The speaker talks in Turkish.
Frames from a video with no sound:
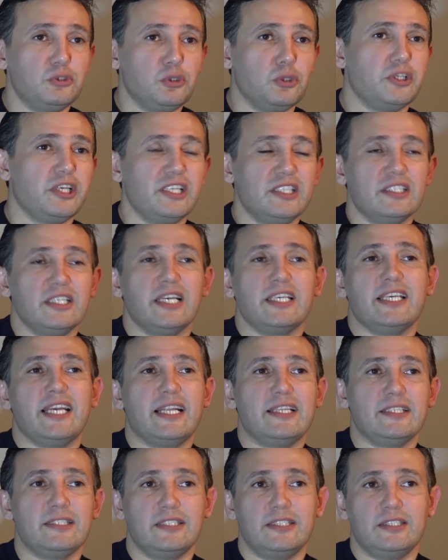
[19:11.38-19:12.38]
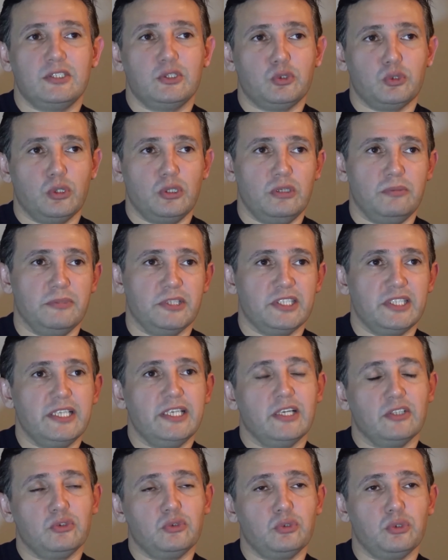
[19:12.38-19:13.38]
kökeninden geldiklerini söylemesi
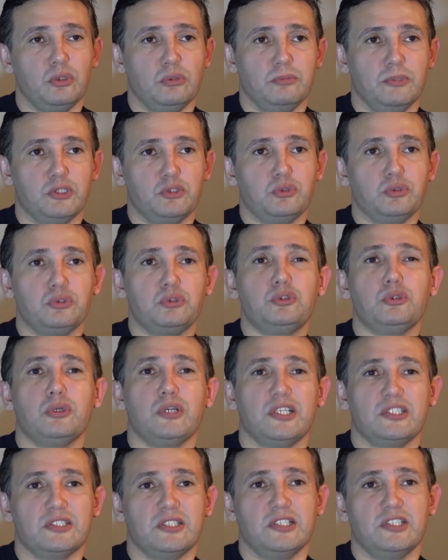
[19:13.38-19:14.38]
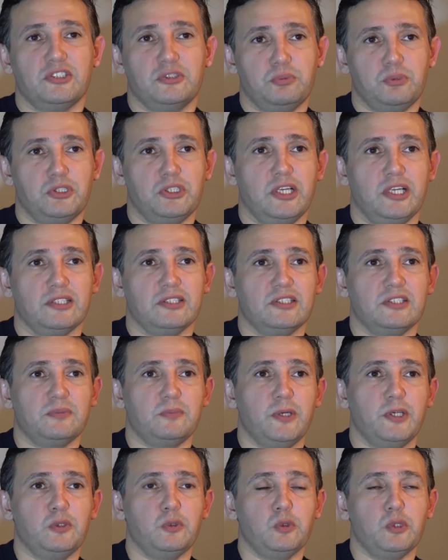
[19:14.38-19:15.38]
yanlış olmaz. Çünkü çok az karışmışlardı
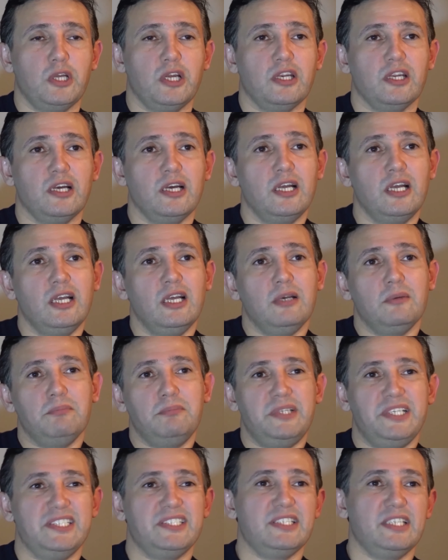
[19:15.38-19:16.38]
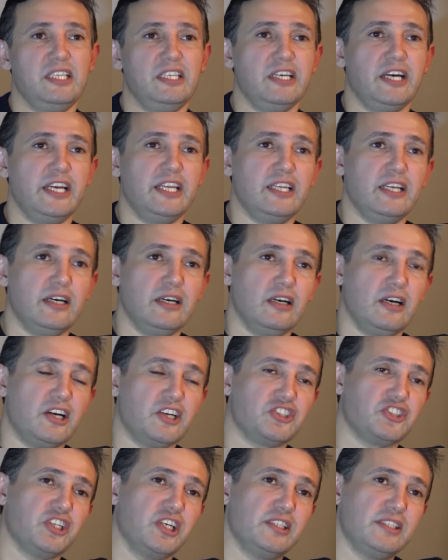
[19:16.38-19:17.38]
İspanyollarla. Brezilya'yla,
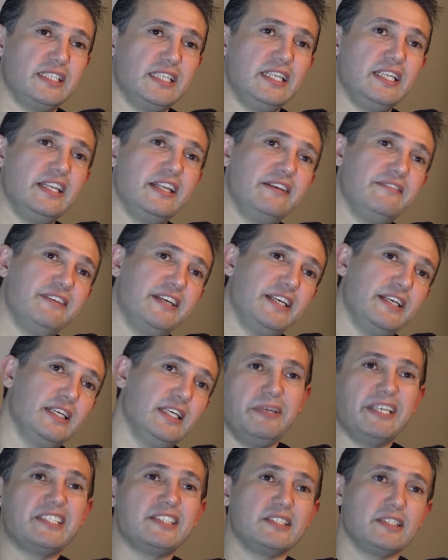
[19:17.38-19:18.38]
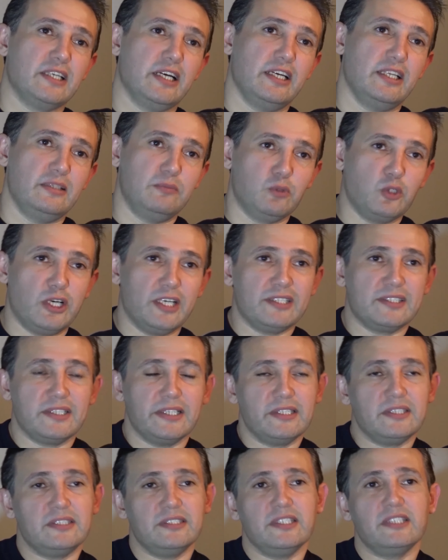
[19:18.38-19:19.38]
Arjantin'le ve Meksika'yla
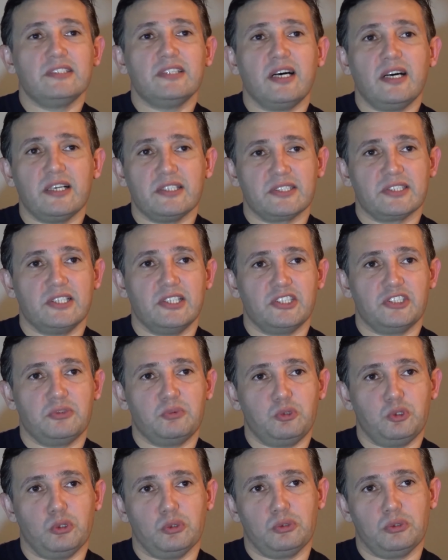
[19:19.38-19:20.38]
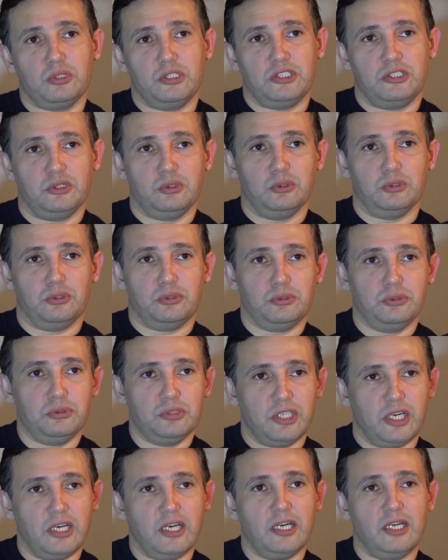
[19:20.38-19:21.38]
mukayese ettiğinde daha az karışmış olduklarını
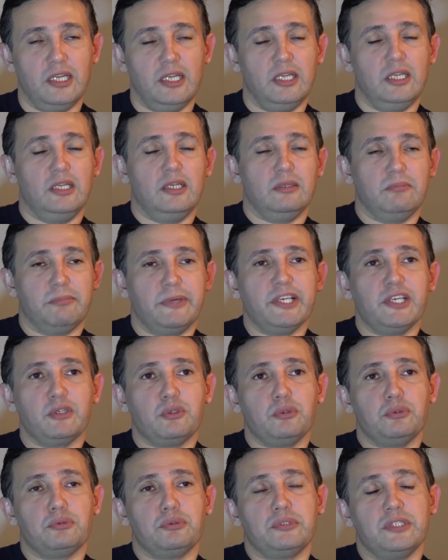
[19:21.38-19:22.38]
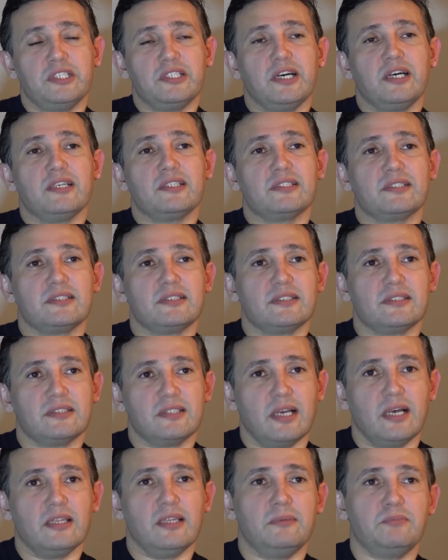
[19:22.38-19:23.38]
görüyorsun. Daha Maya kültürüne daha
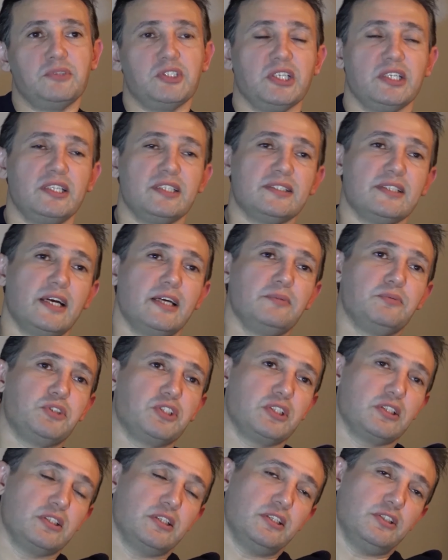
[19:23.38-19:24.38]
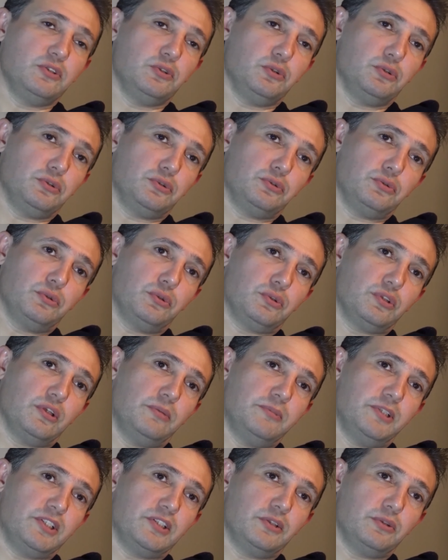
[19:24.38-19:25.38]
sağlam bir şekilde sahip çıktıklarını görüyorsun. O
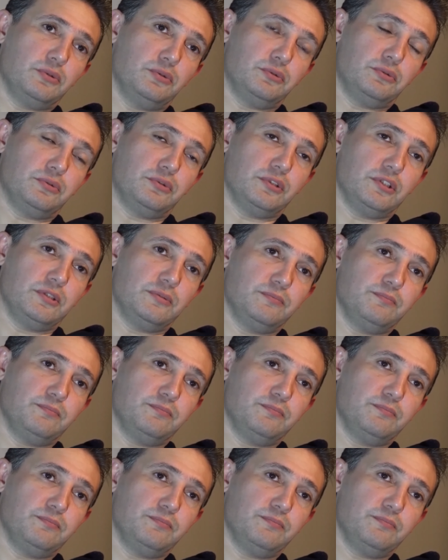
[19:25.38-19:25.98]
Amerika kültürüne.